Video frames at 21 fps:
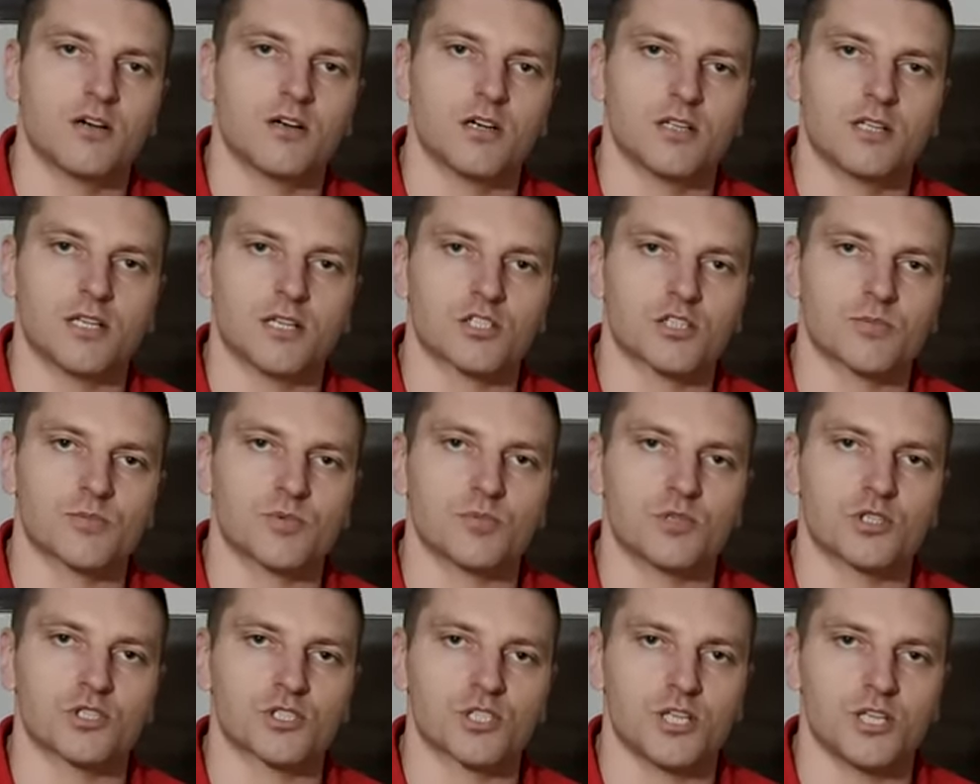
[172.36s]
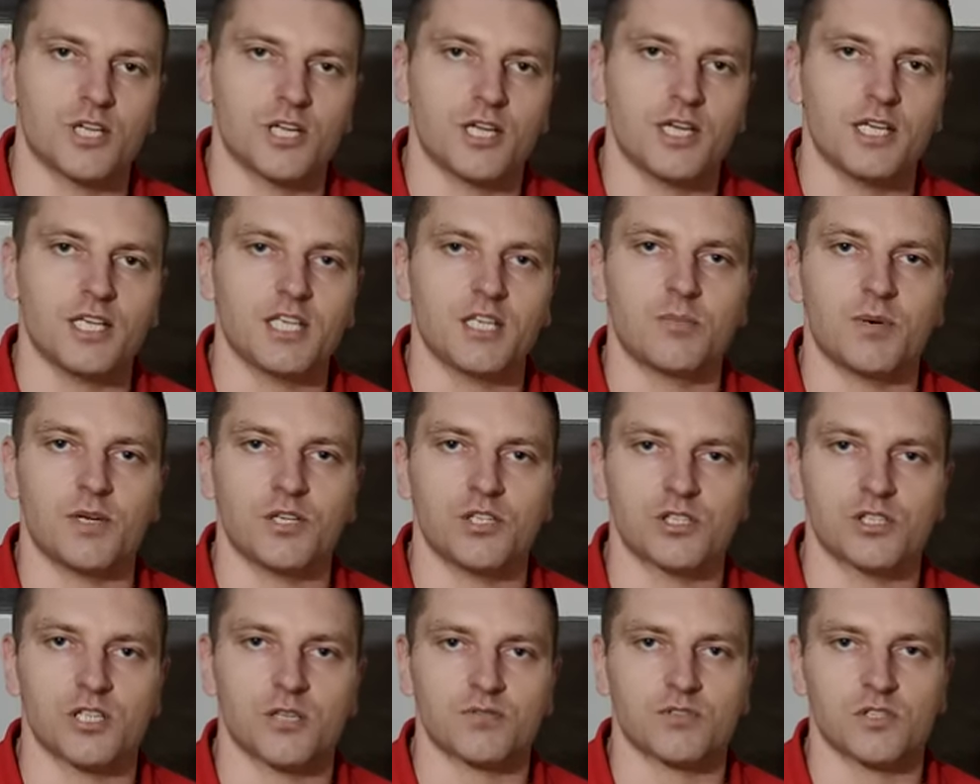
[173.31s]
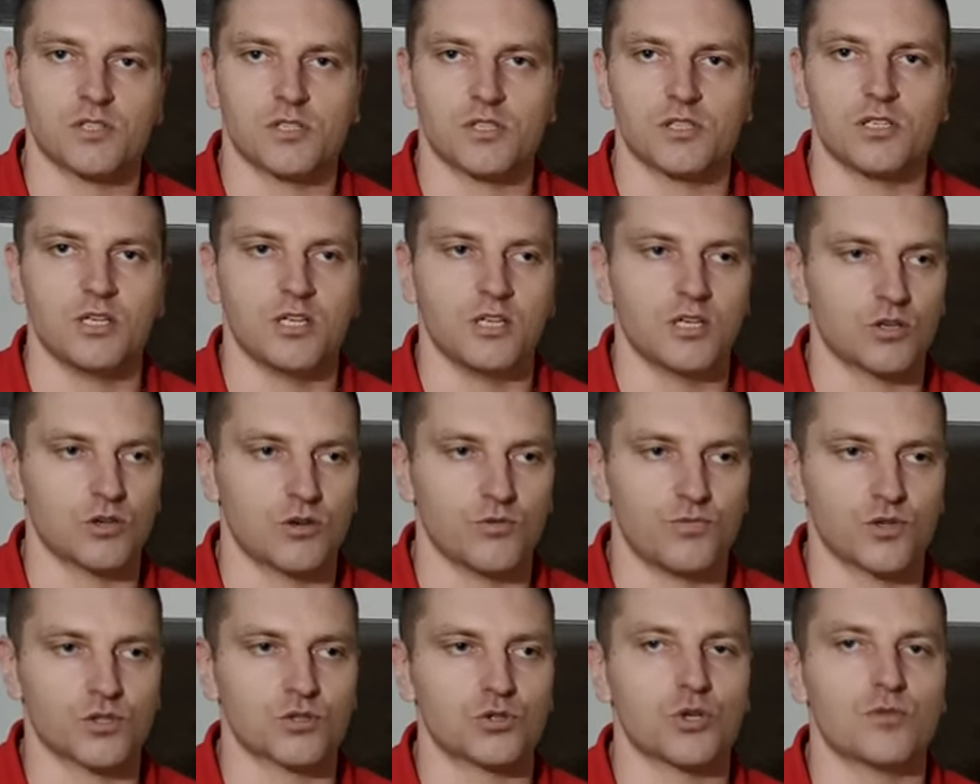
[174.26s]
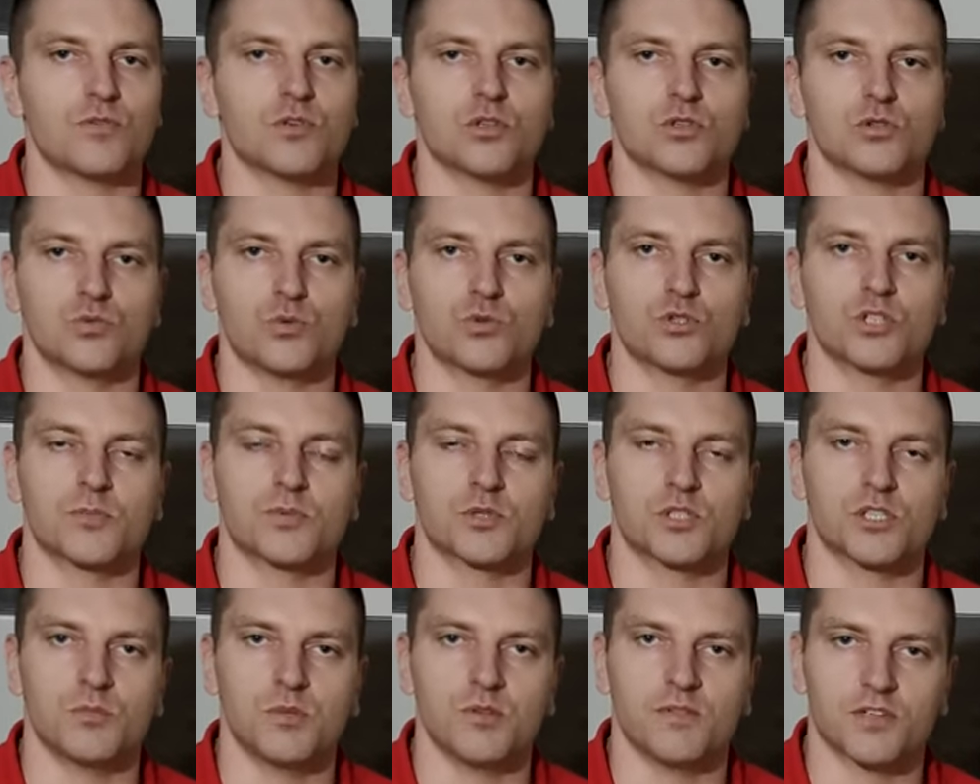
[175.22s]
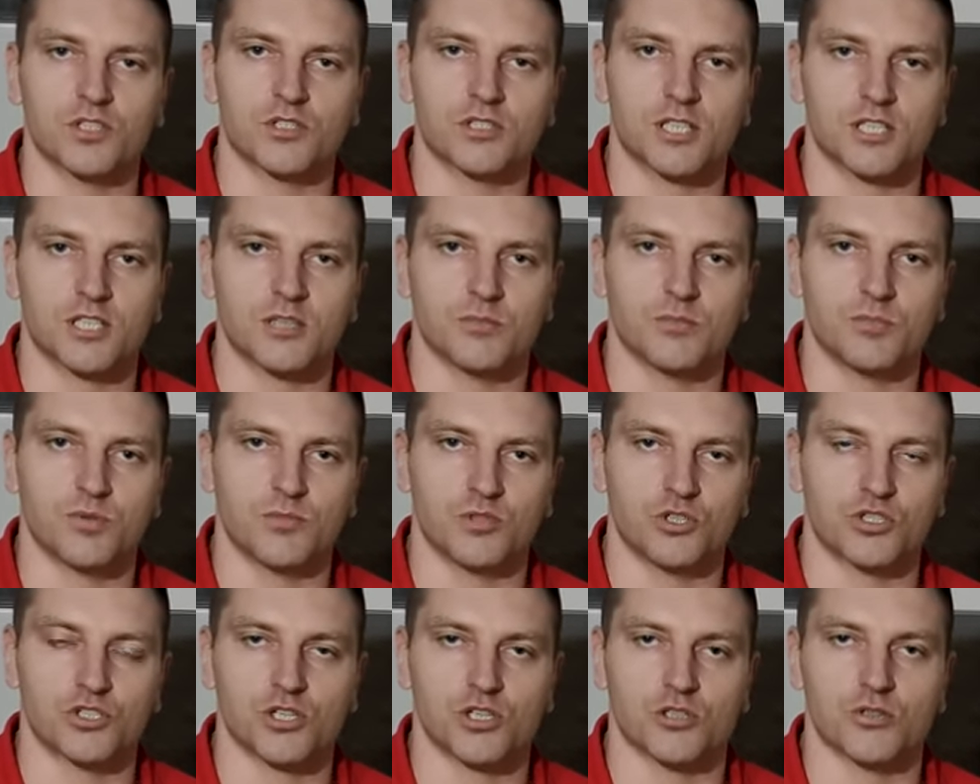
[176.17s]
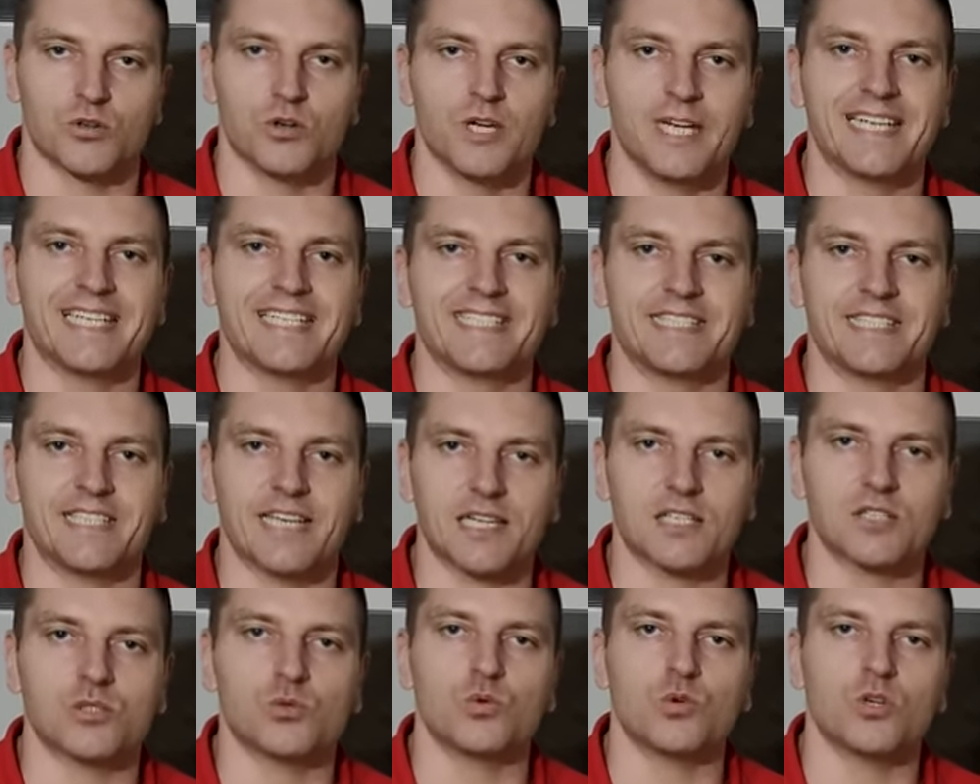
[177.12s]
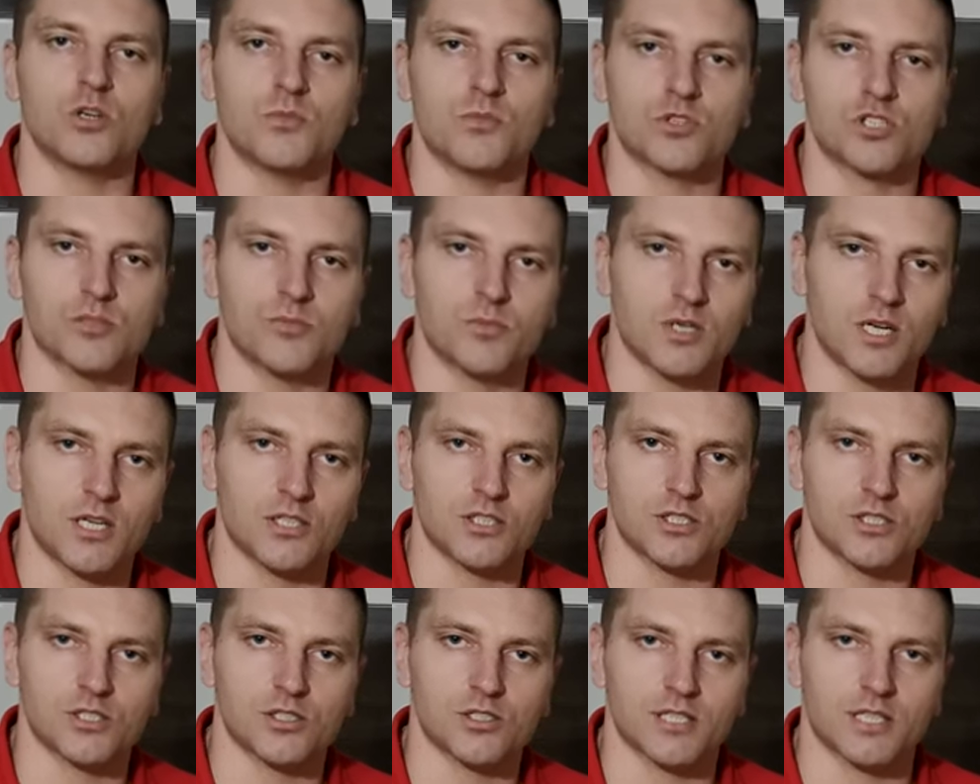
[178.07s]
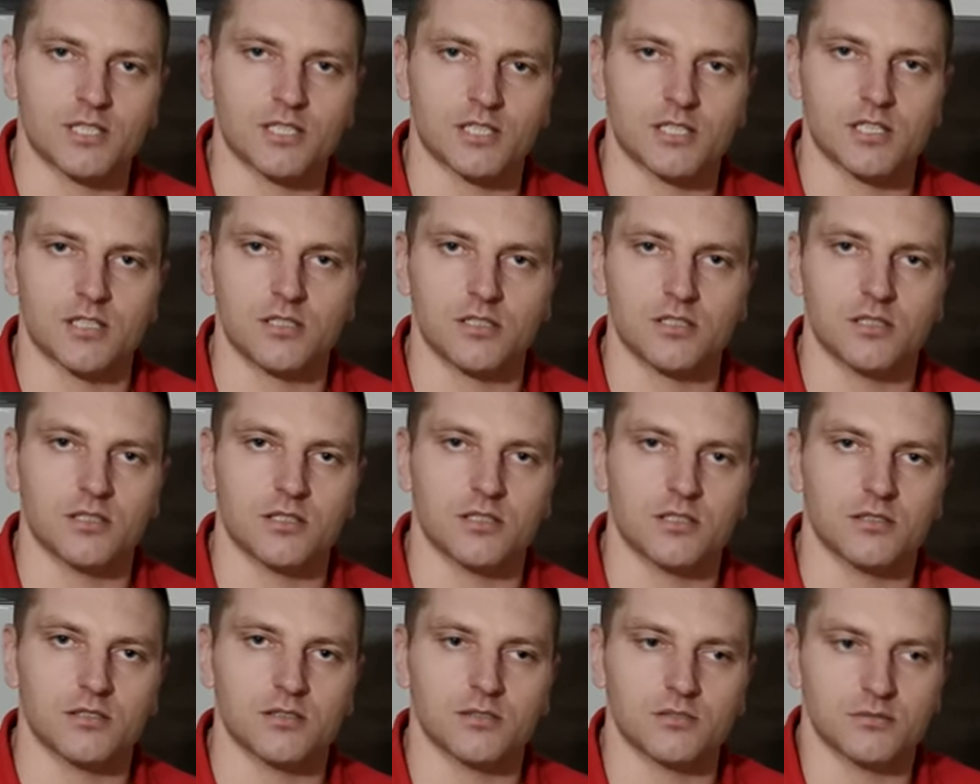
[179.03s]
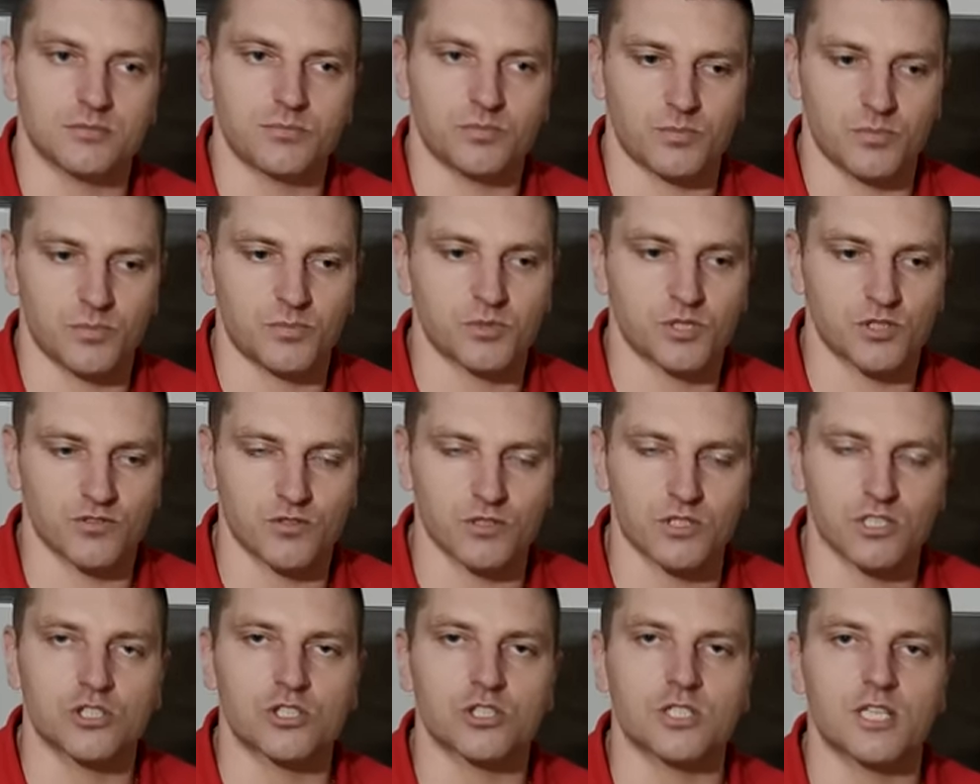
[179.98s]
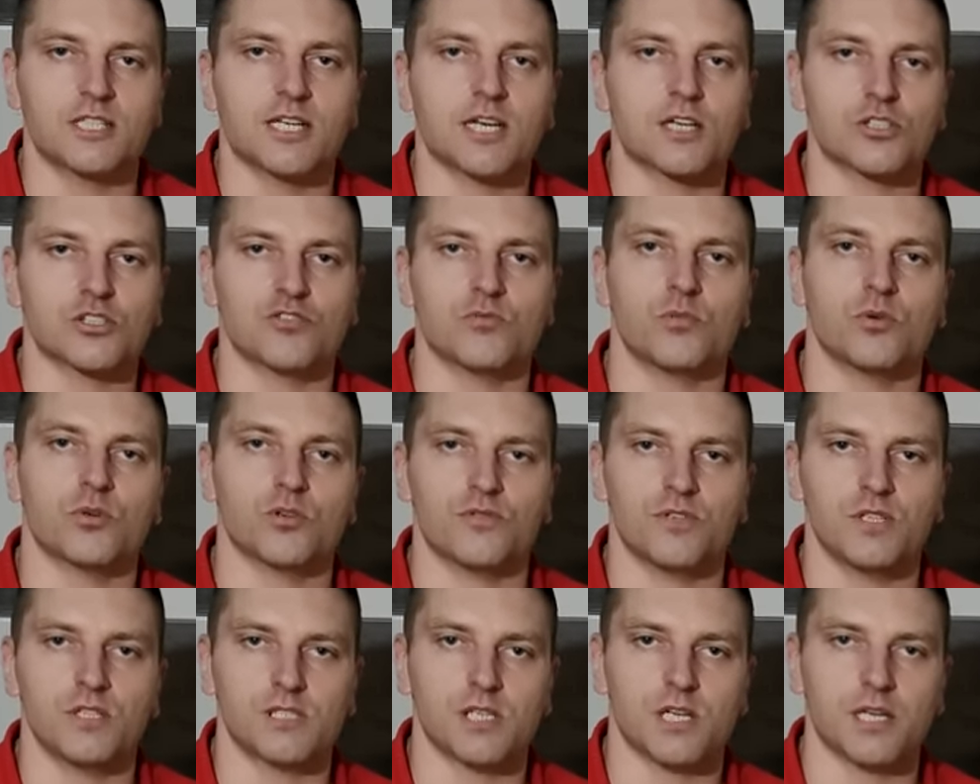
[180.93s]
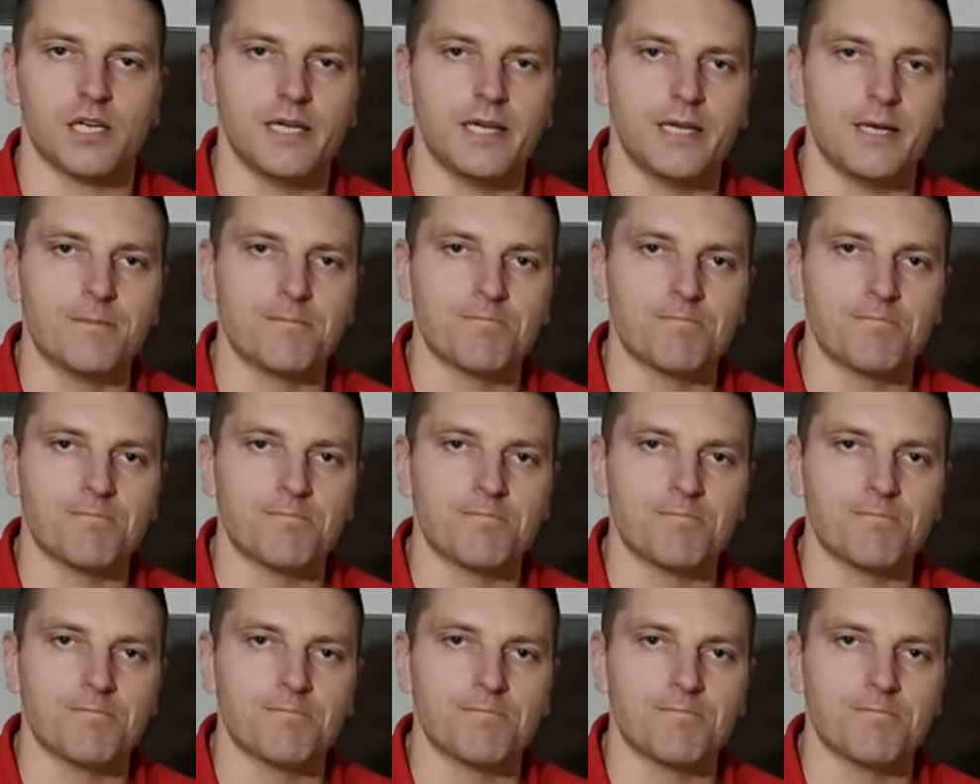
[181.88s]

e, nasze pomieszczenie i będzie nam wtedy komfortowo dłużej przybywać w takim pomieszczeniu. Jak długo możemy leżeć na takiej, e, na natarciu w borowince?